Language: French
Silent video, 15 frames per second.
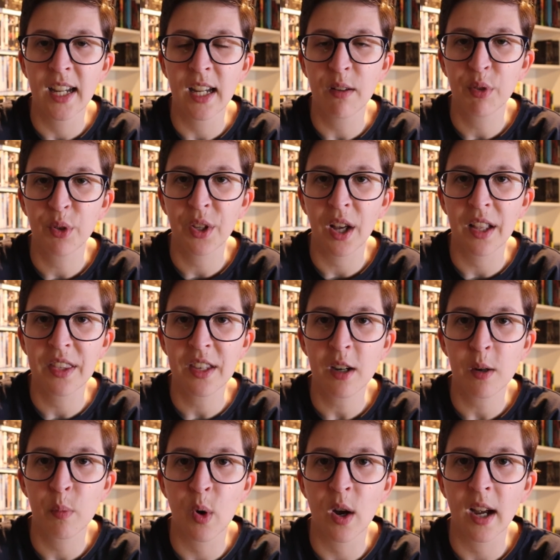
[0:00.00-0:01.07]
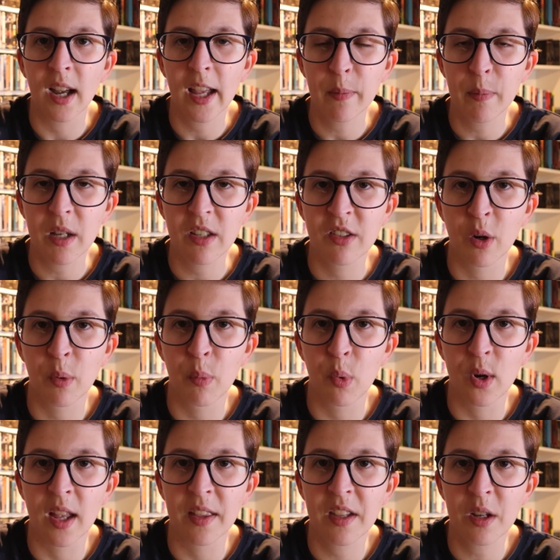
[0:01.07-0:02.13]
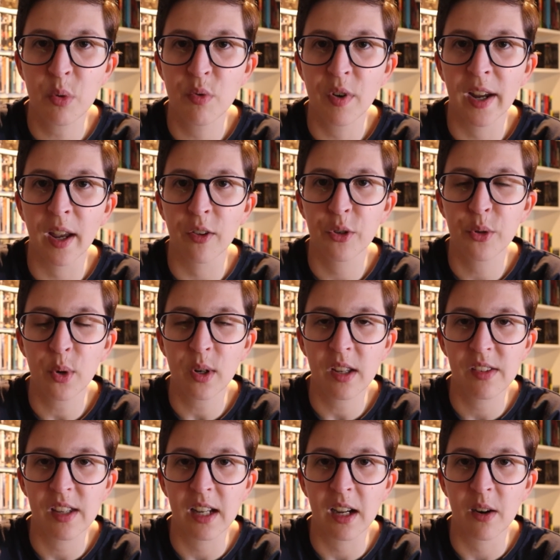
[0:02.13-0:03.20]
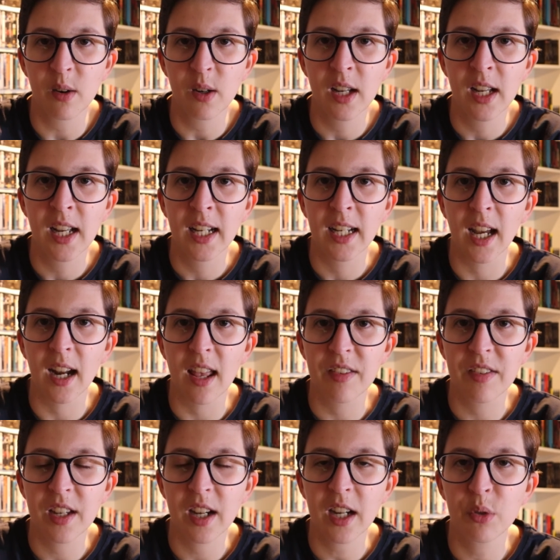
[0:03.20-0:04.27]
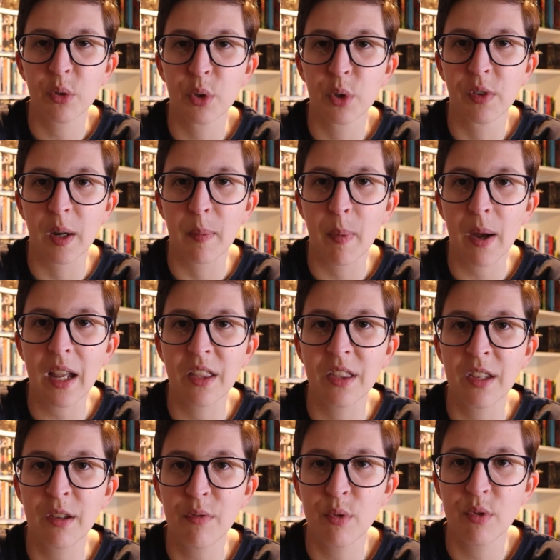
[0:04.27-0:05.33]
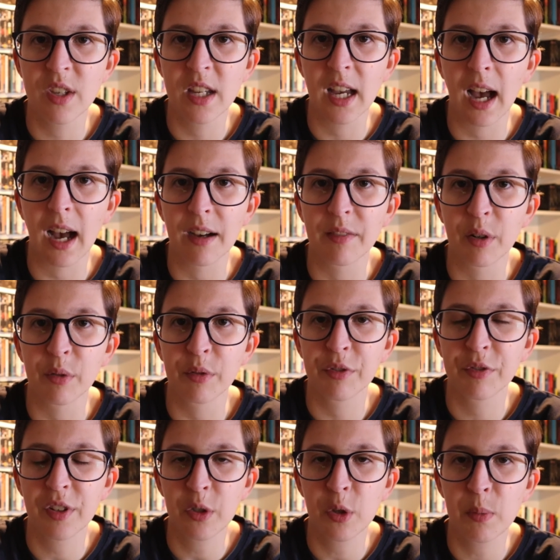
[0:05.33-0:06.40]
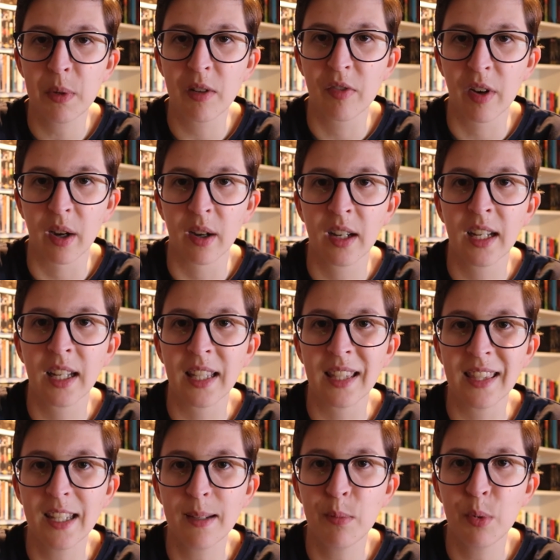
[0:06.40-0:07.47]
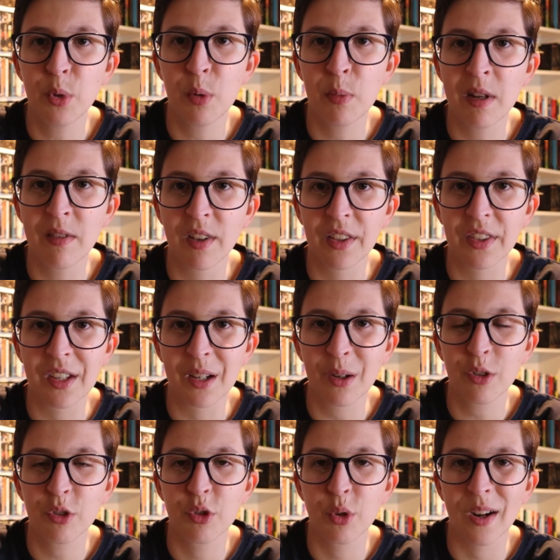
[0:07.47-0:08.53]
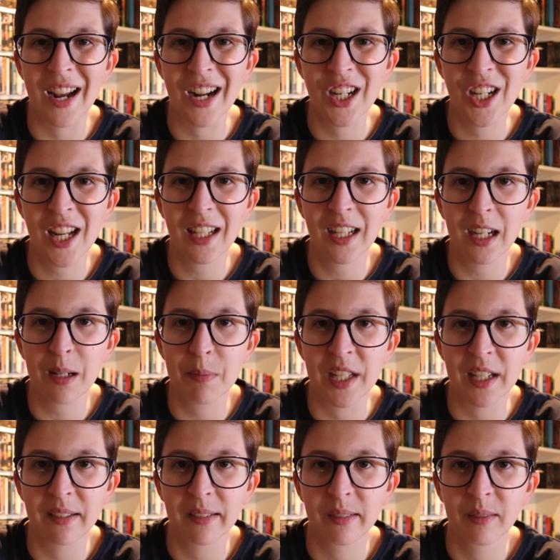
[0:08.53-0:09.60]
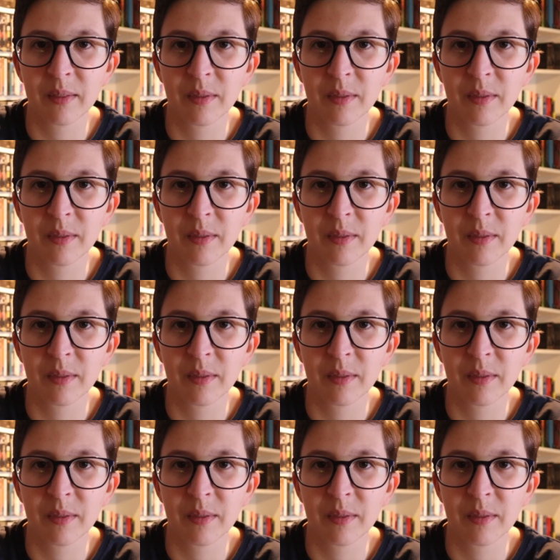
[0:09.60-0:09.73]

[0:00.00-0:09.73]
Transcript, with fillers: Il faudra néanmoins être patient pour la découvrir sur les écrans car la série ne devrait pas être diffusée avant fin 2020, début 2021 sur la chaîne cryptée.